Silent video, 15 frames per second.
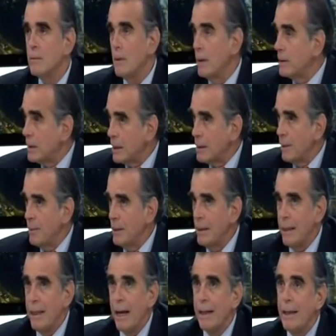
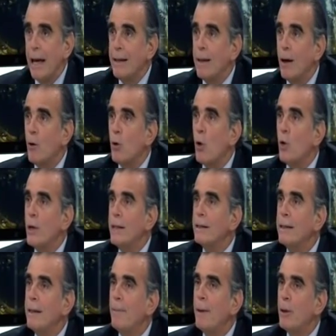Exactamente, y, ya,
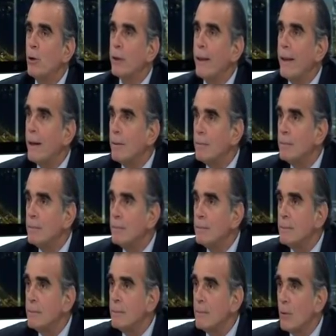es mayor de edad.
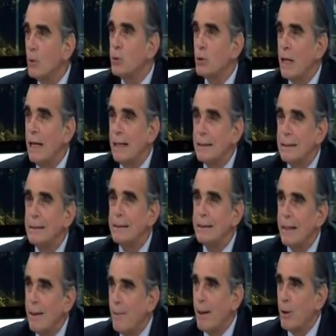Claro. Cuando sale la
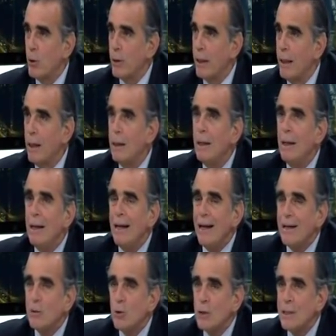sentencia y es mayor de edad.
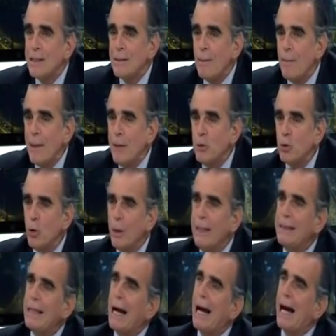Entonces, eso
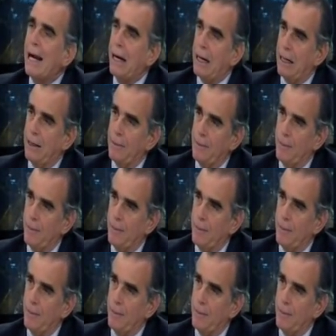quita carga,